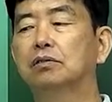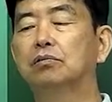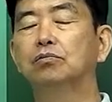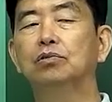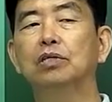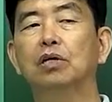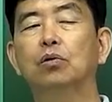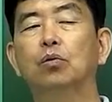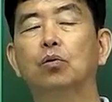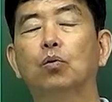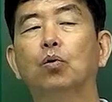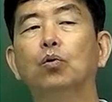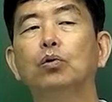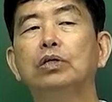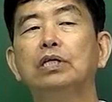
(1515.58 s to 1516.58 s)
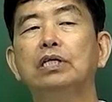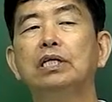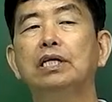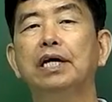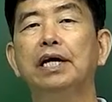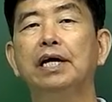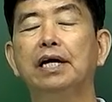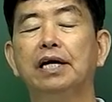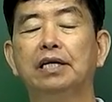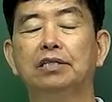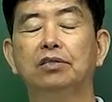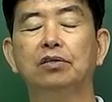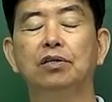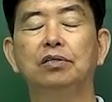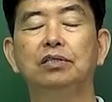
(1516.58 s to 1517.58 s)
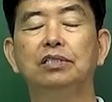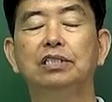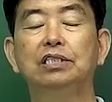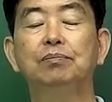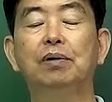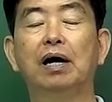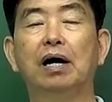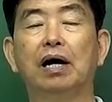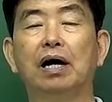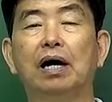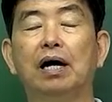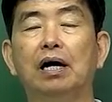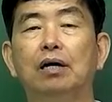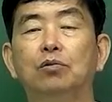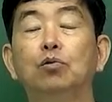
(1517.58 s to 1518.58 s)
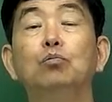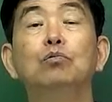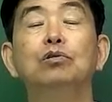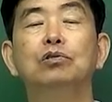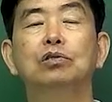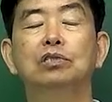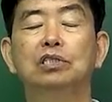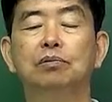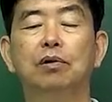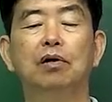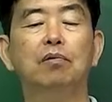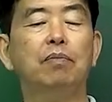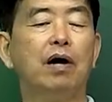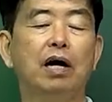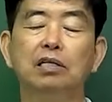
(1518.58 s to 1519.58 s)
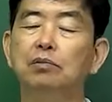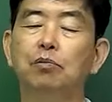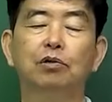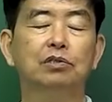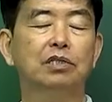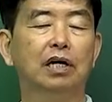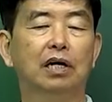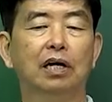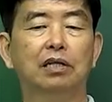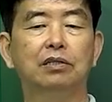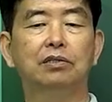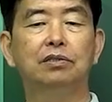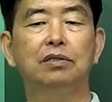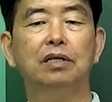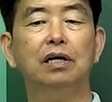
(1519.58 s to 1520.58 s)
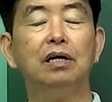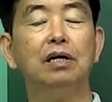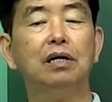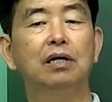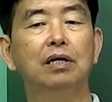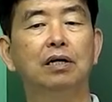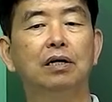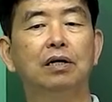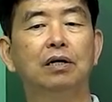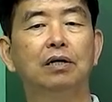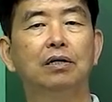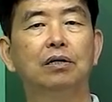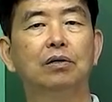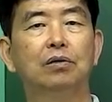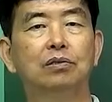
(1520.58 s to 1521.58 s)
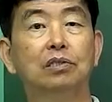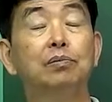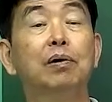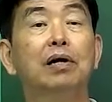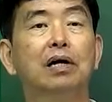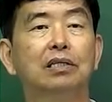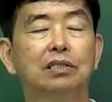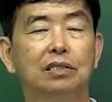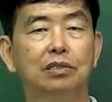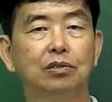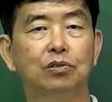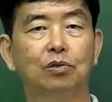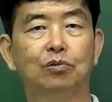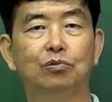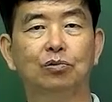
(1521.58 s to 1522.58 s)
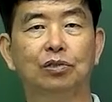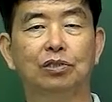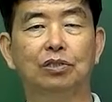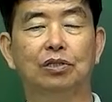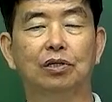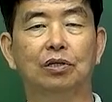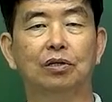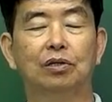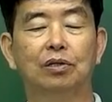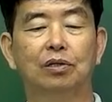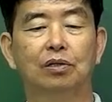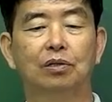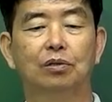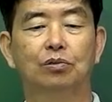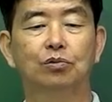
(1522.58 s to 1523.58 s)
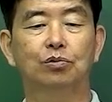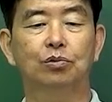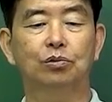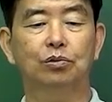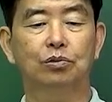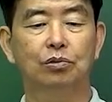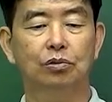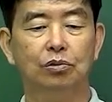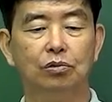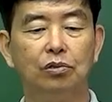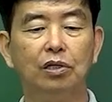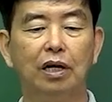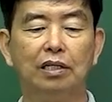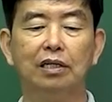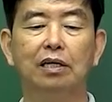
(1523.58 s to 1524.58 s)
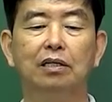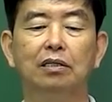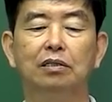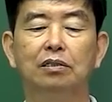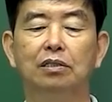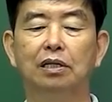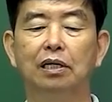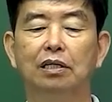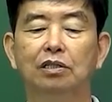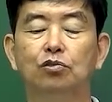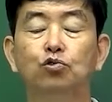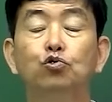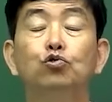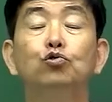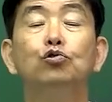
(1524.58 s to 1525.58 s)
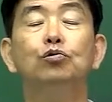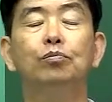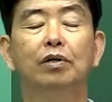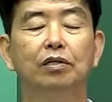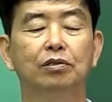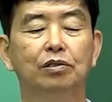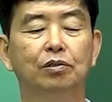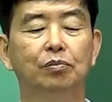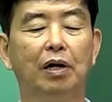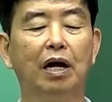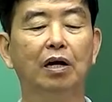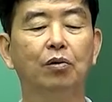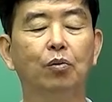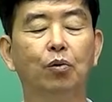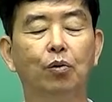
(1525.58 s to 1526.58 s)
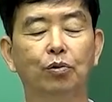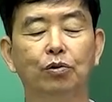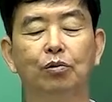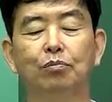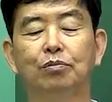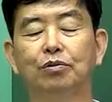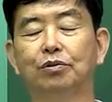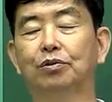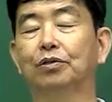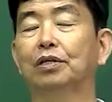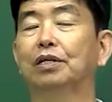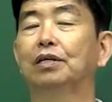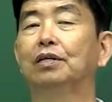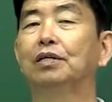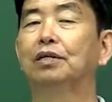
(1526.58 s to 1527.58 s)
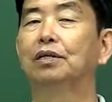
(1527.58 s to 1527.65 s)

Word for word: 우리가 고기에 들어있는 지방, 동물성 지방을 많이 먹지 않았는데 지방간이 있는 경우도 있죠. 특히 가장 큰 얘기가 이제 술을 많이 드시면 알코올 성분, 그게